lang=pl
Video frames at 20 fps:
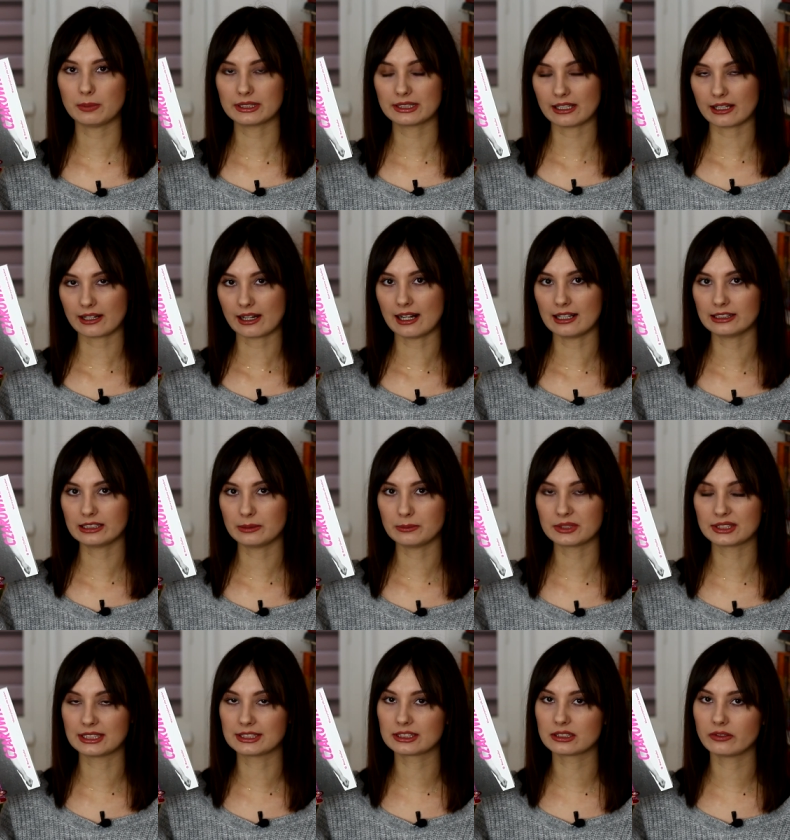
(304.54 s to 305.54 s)
patriarchalnym,
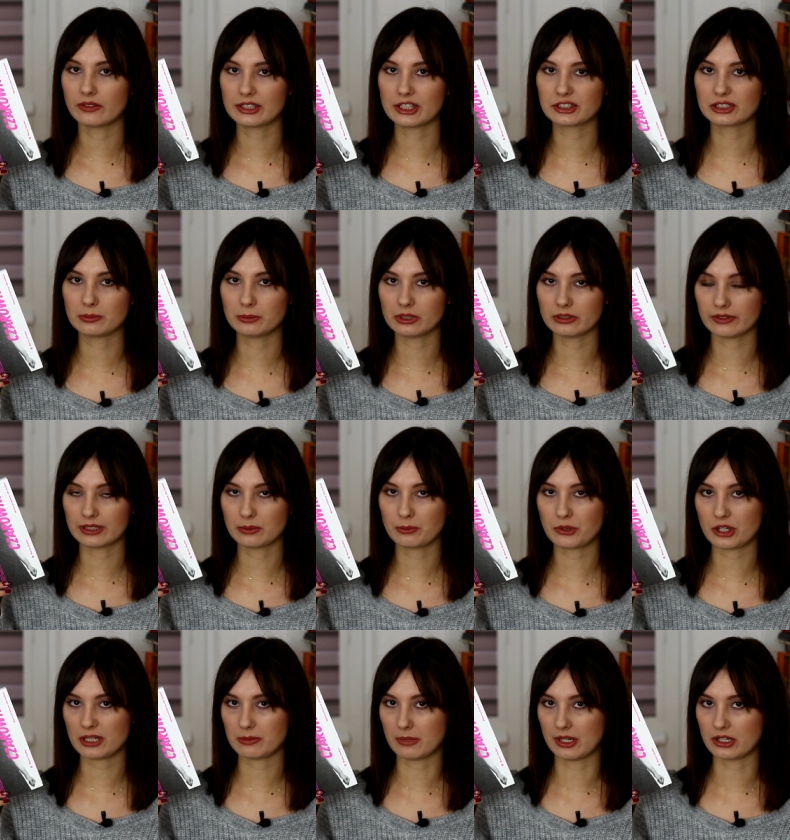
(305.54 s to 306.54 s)
zdecydowanie zdominowanym
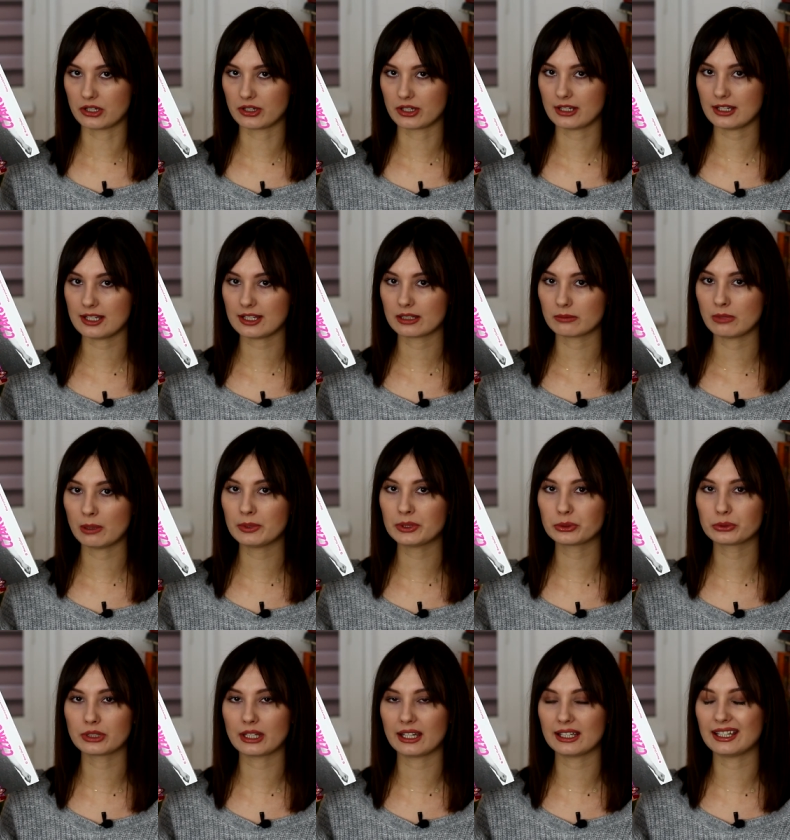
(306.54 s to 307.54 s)
przez mężczyzn. Mamy
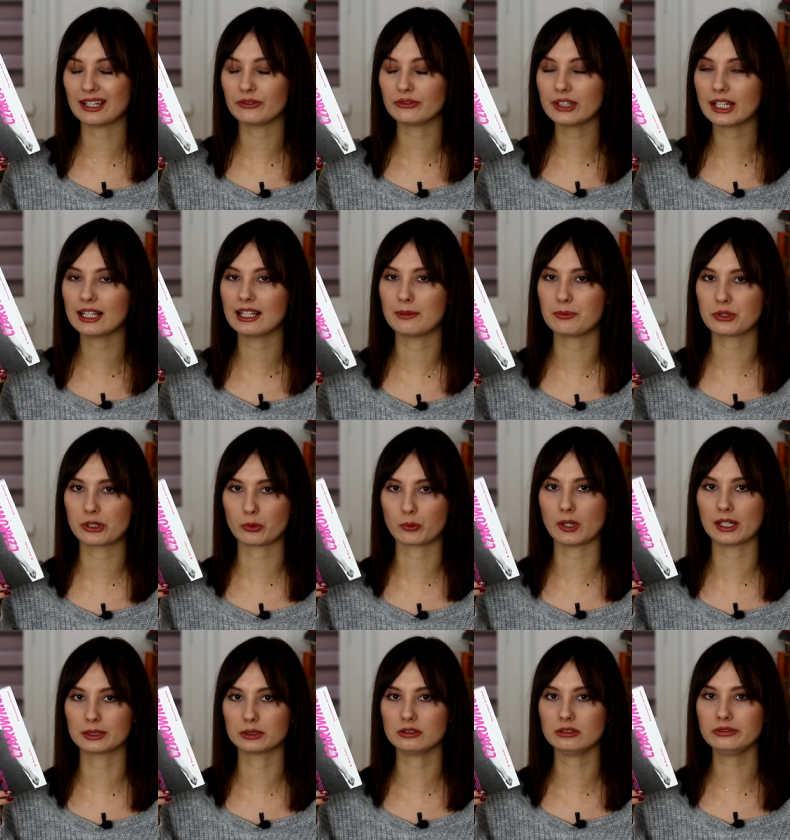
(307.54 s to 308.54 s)
tutaj wiele
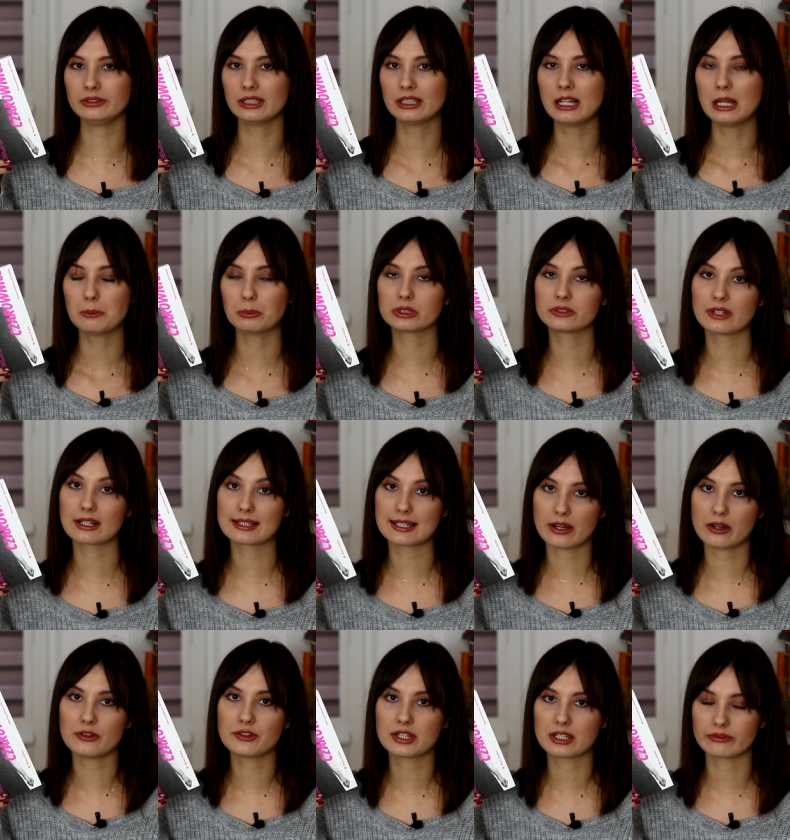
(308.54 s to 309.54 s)
przykładów
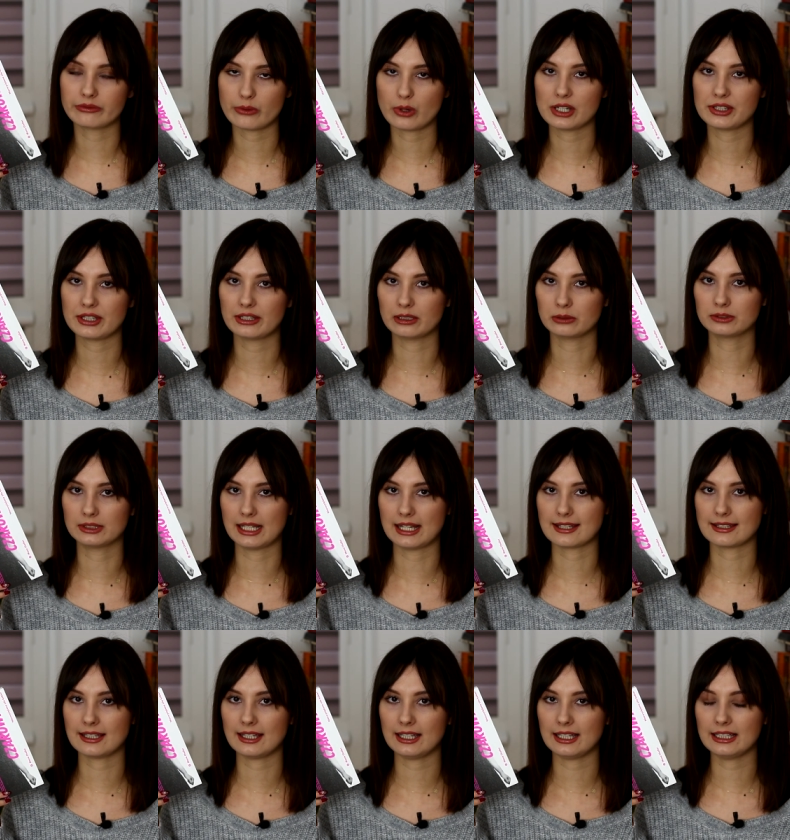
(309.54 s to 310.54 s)
potwierdzających właśnie tę
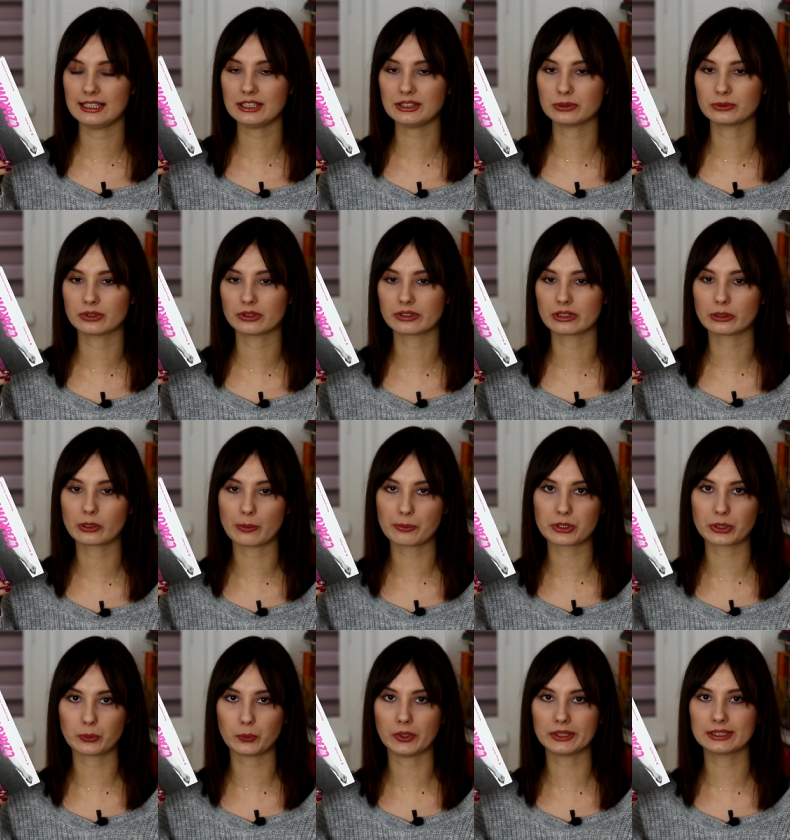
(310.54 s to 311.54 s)
tezę i nie są to tylko
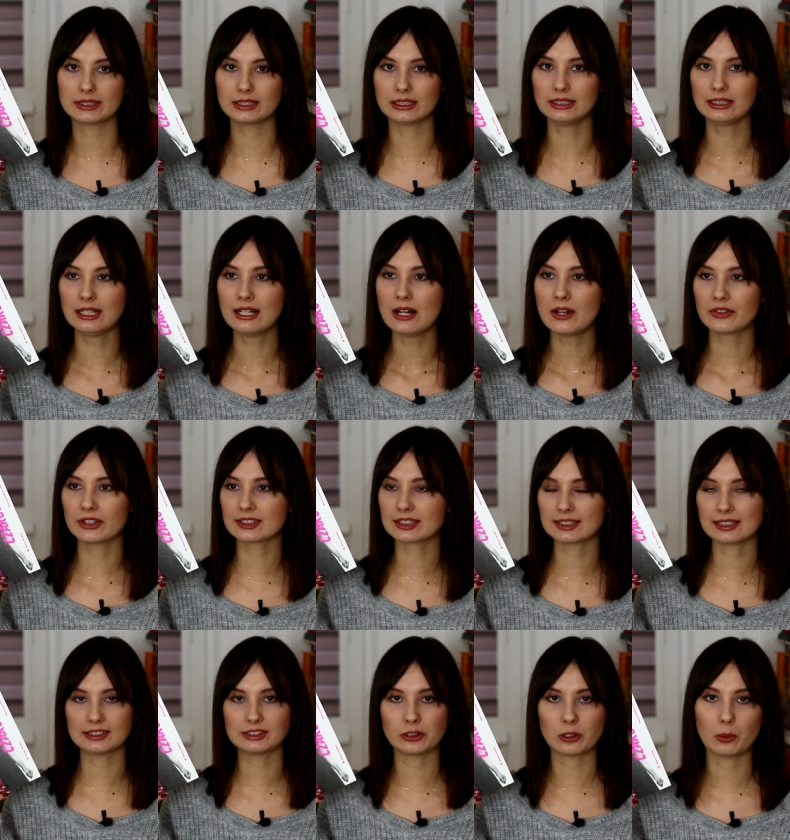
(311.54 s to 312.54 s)
przykłady na
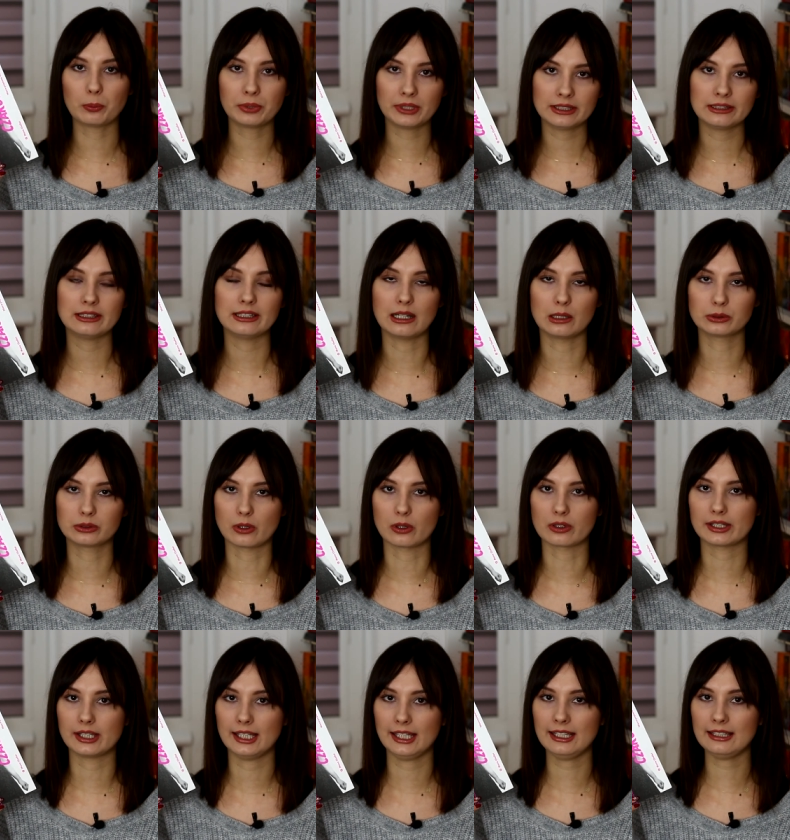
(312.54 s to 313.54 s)
zasadzie opinii
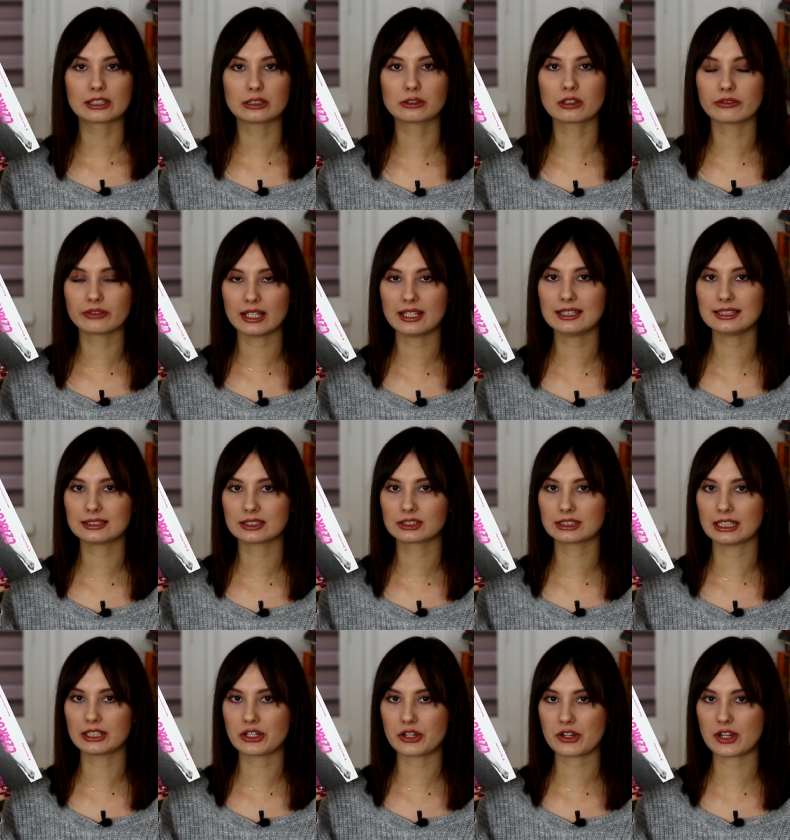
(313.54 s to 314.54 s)
autorki, tylko wiele z tych
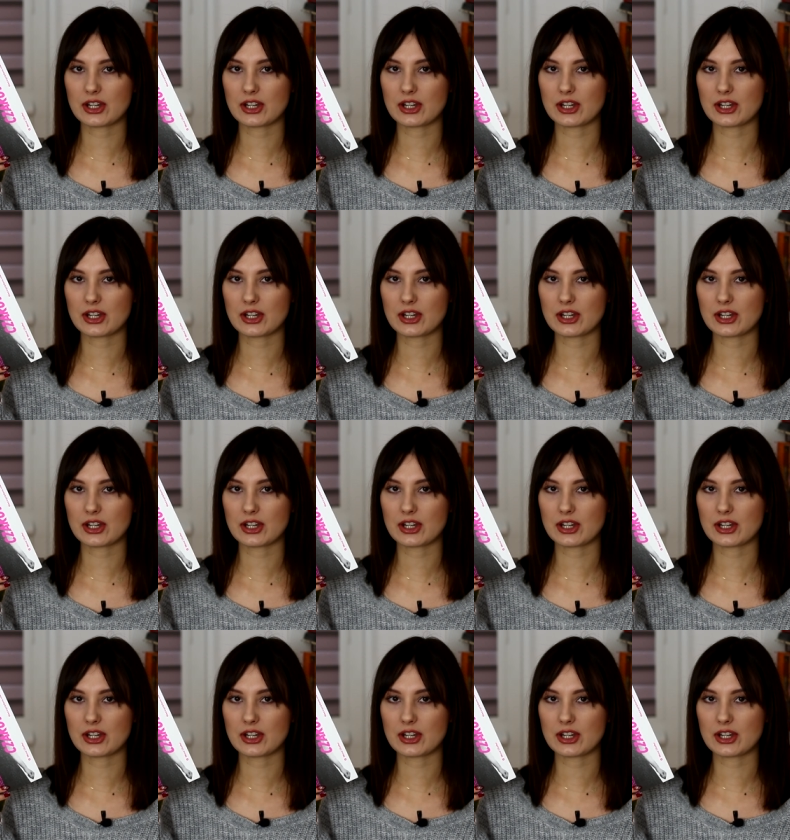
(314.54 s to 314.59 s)
rzeczy